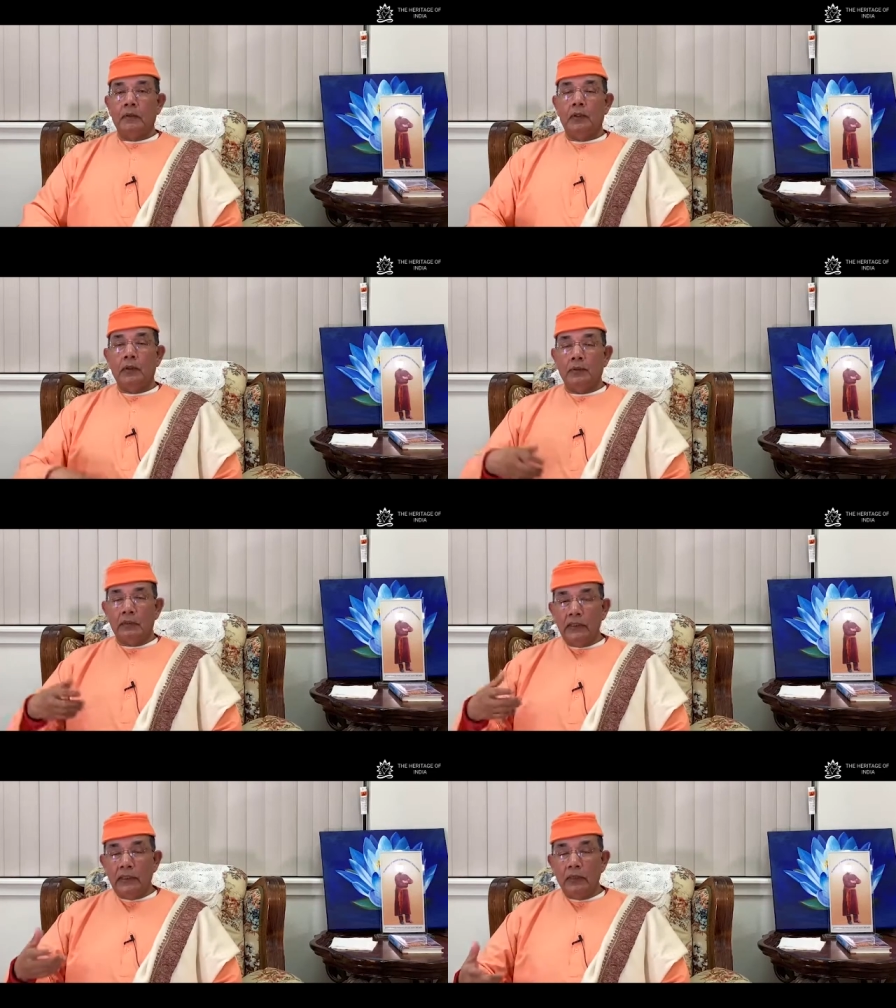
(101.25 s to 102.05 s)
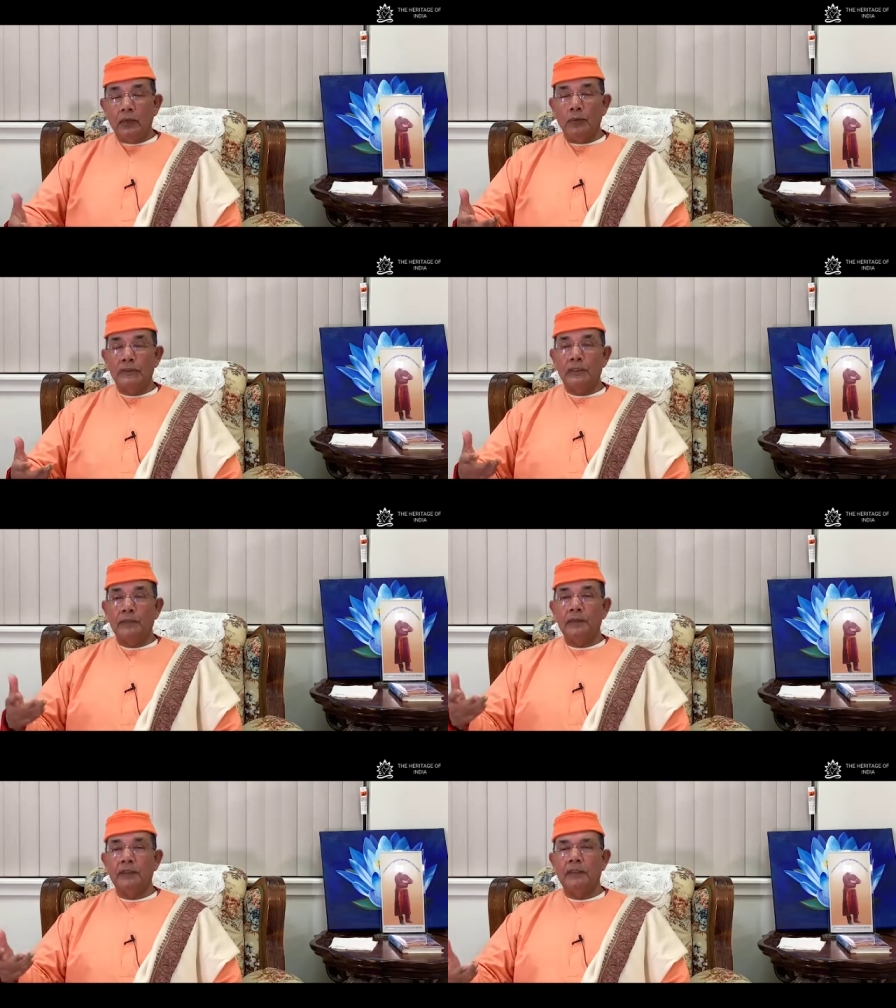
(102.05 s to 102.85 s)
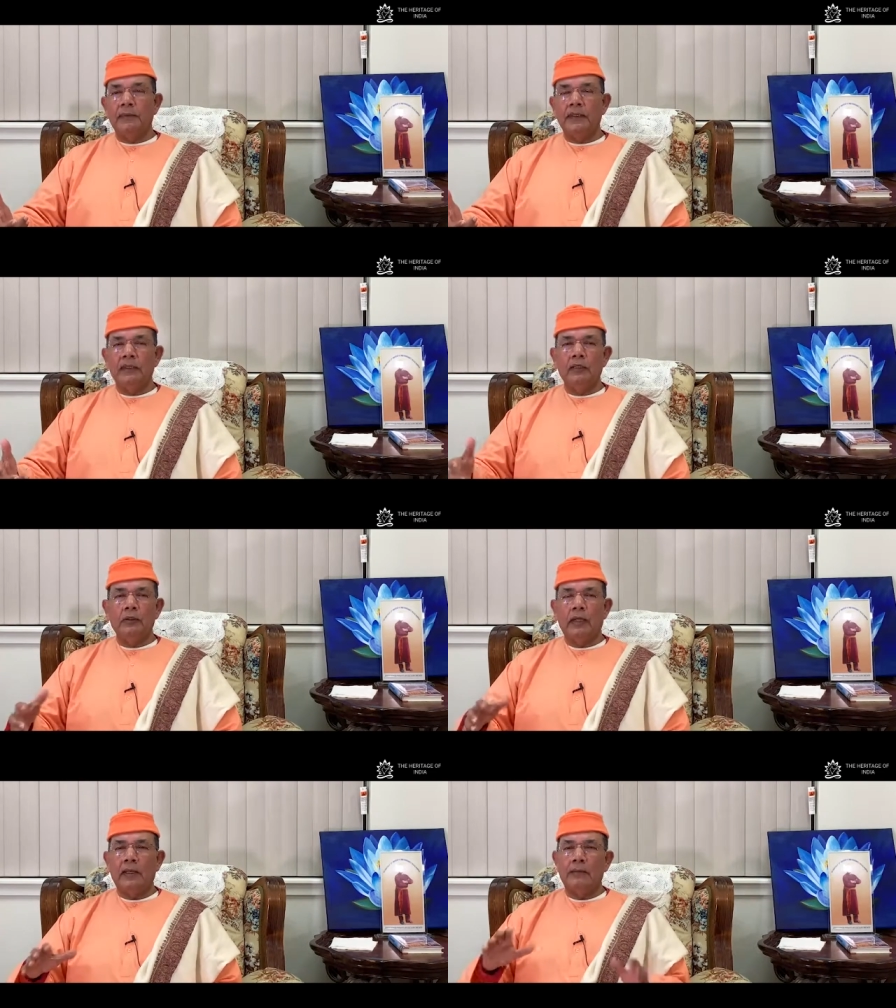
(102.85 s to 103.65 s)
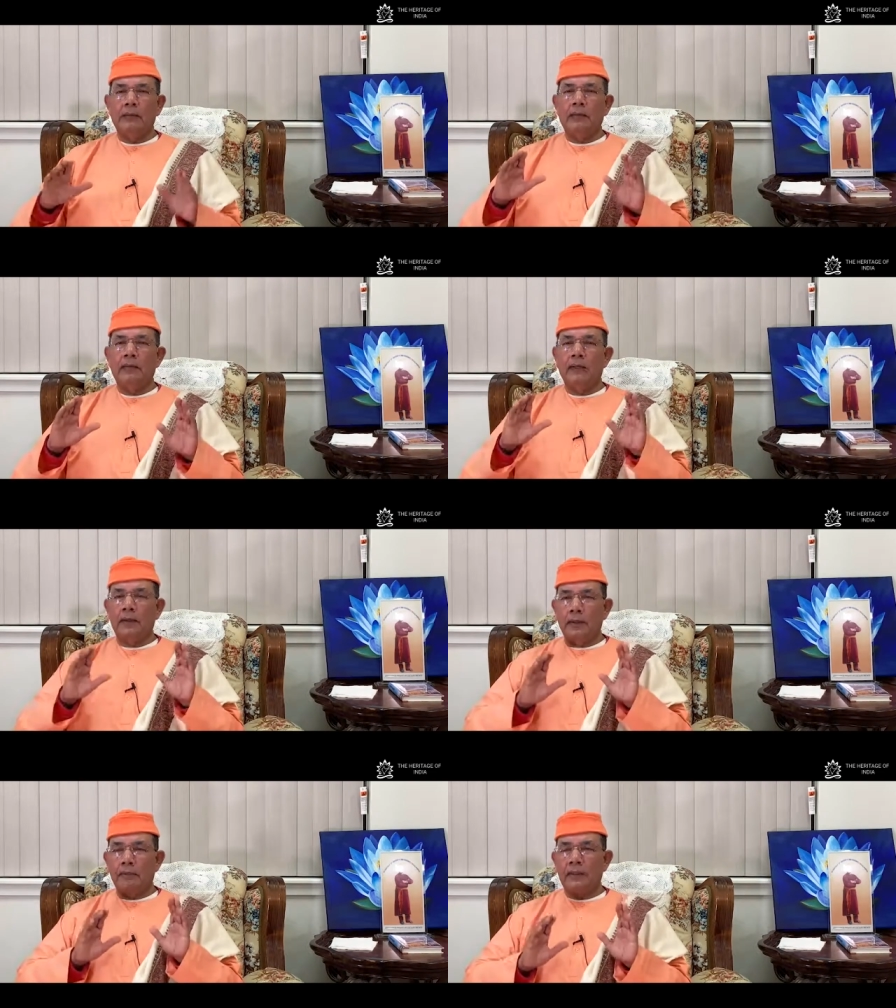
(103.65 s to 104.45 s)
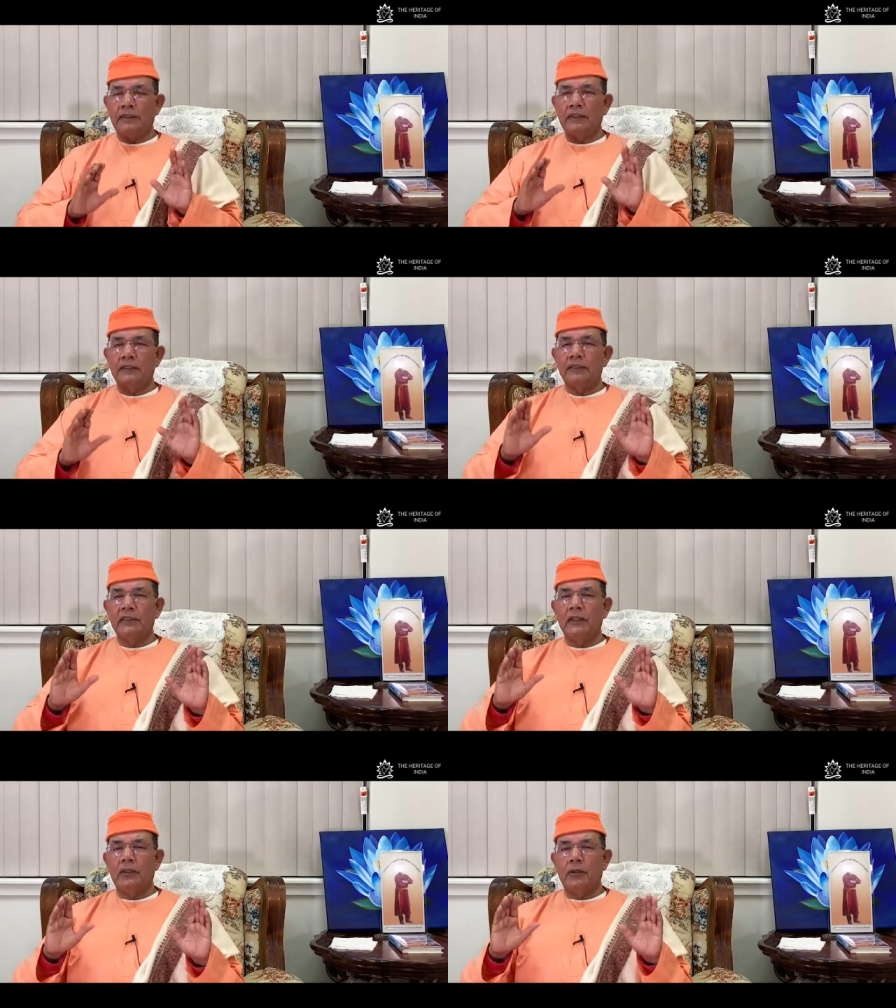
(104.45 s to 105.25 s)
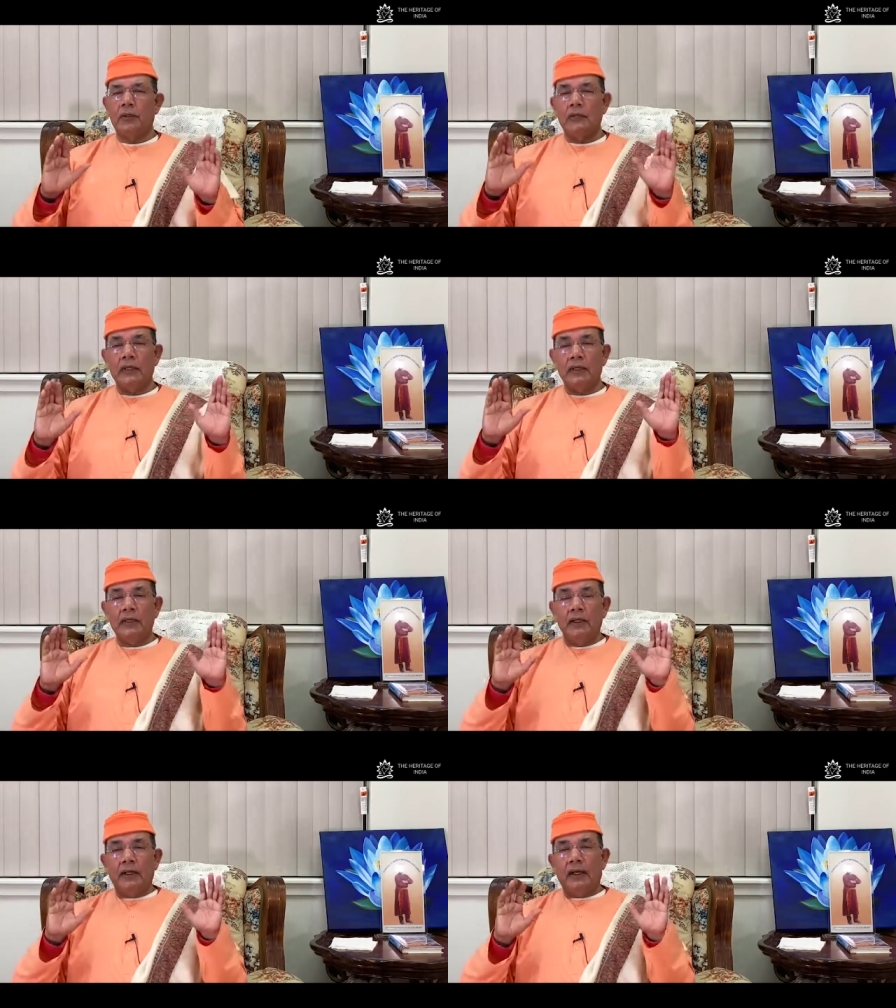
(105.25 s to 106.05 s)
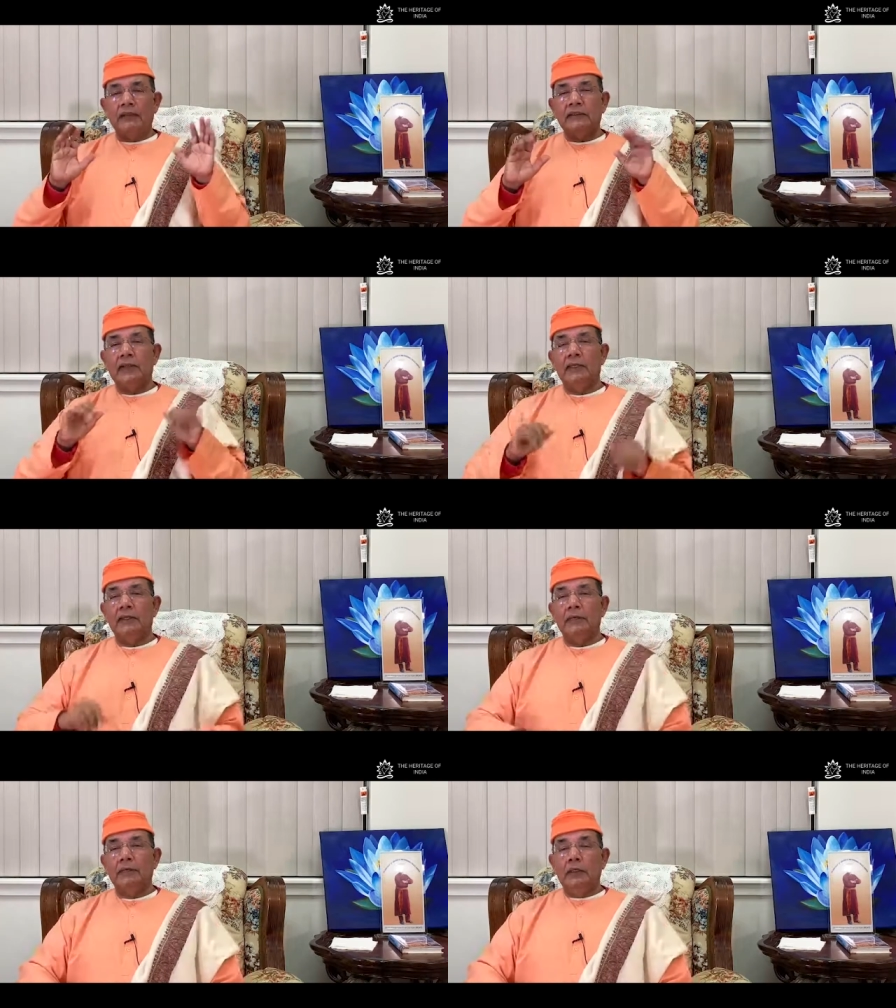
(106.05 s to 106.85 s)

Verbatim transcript: তখন কি অভিশাপ দিয়ে দেবে কি দাঁড়াবে বাবা বাচ্চা টাচ্চা নিয়ে ঘর করি আচ্ছা জাগিয়ে